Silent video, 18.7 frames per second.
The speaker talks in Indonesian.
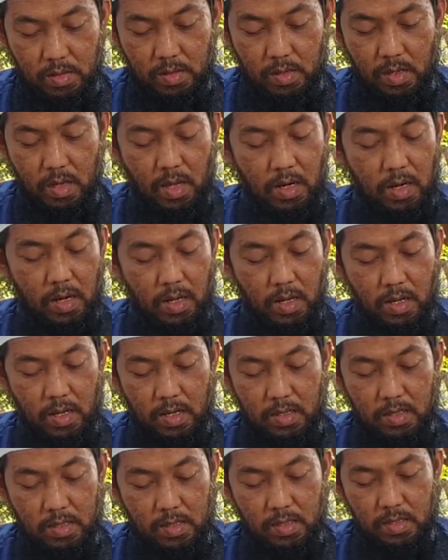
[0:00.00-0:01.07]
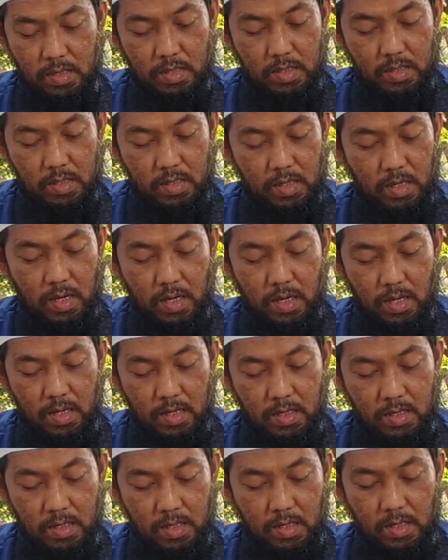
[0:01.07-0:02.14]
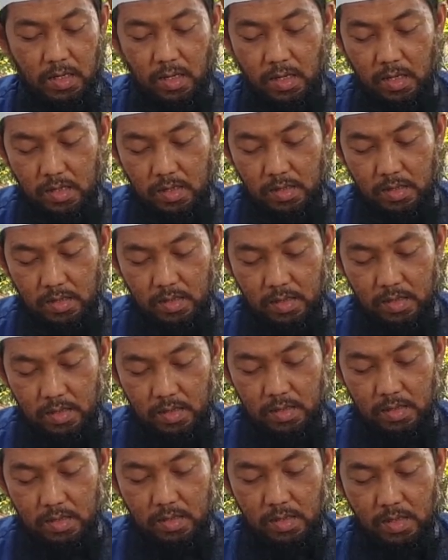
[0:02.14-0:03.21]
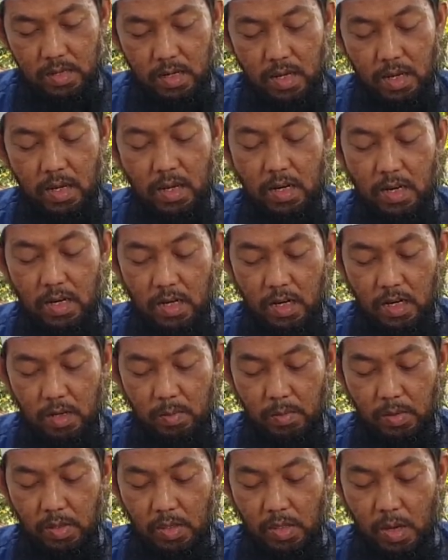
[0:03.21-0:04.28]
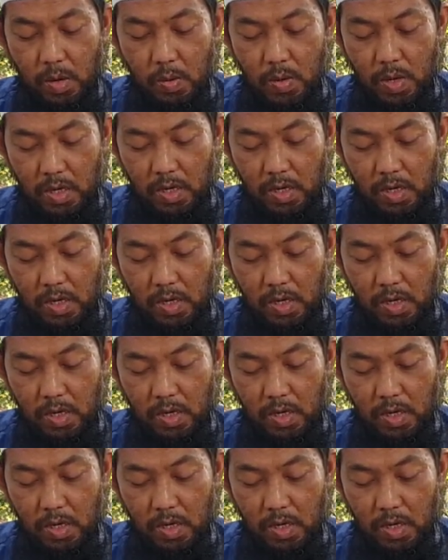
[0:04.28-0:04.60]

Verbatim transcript: kala jangan, tidak. Kelak kalian akan mengetahui